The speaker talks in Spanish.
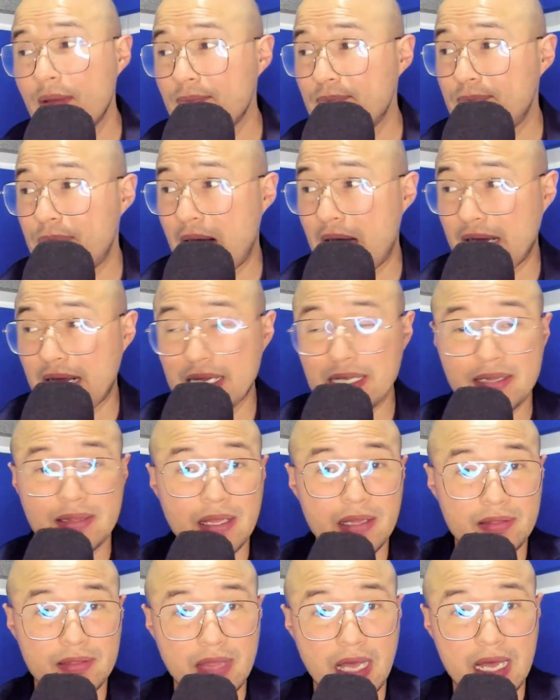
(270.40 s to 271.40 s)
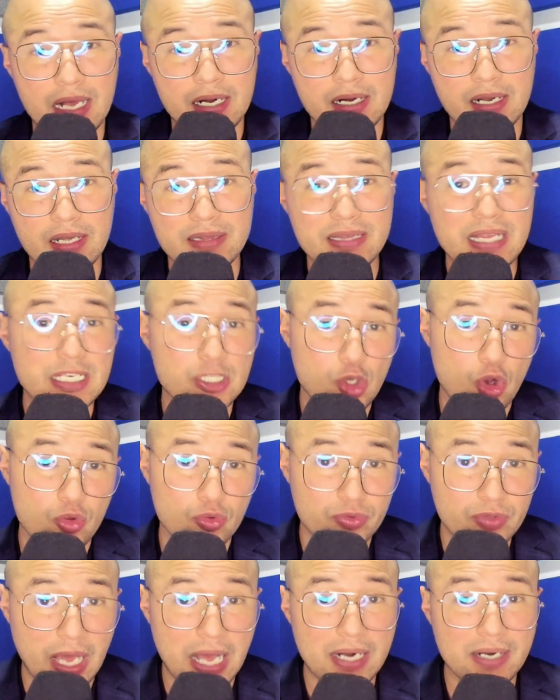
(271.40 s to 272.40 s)
para intentar
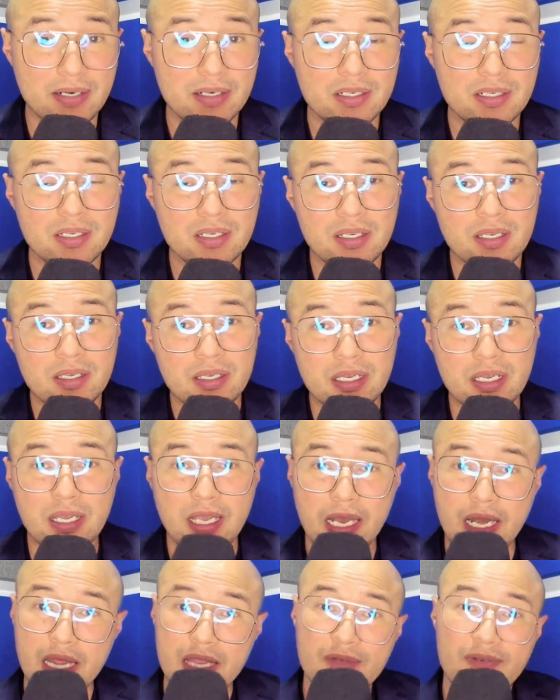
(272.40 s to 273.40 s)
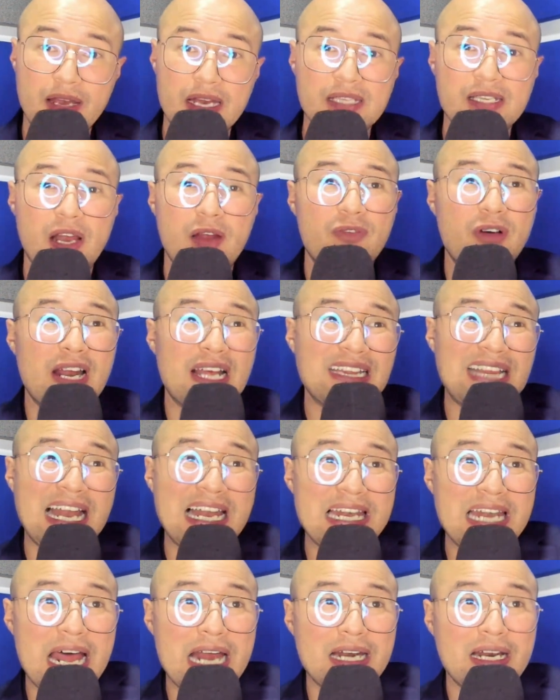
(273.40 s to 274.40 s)
descontar y que la diferencia no fuera
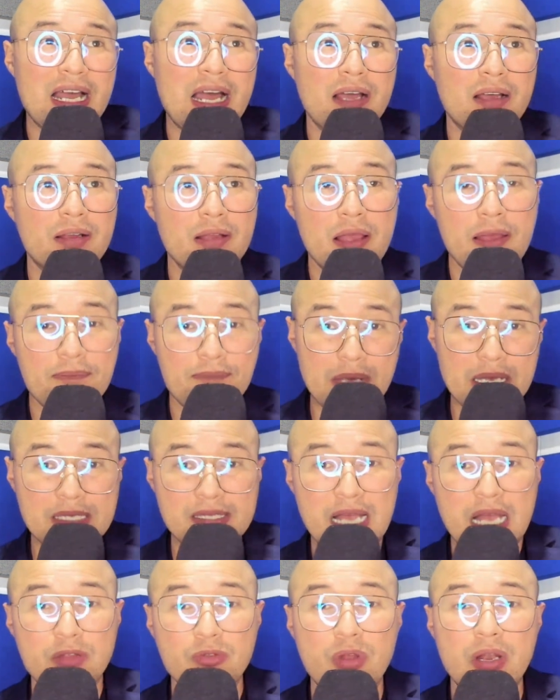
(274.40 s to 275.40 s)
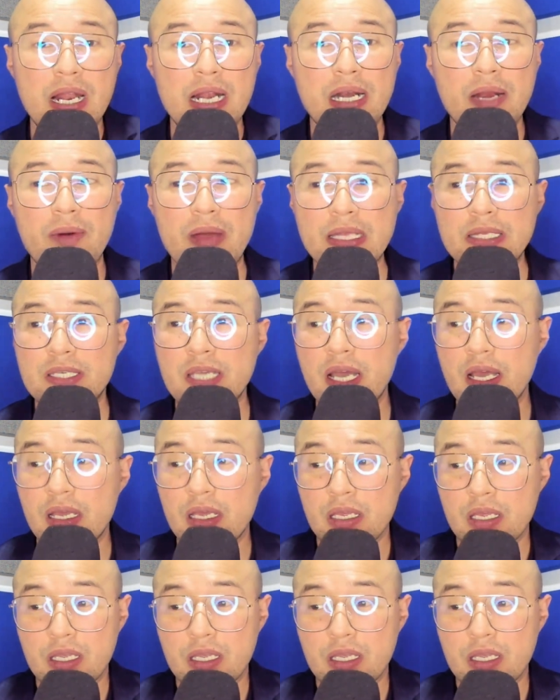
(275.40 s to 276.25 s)
tan larga pensando en la revancha,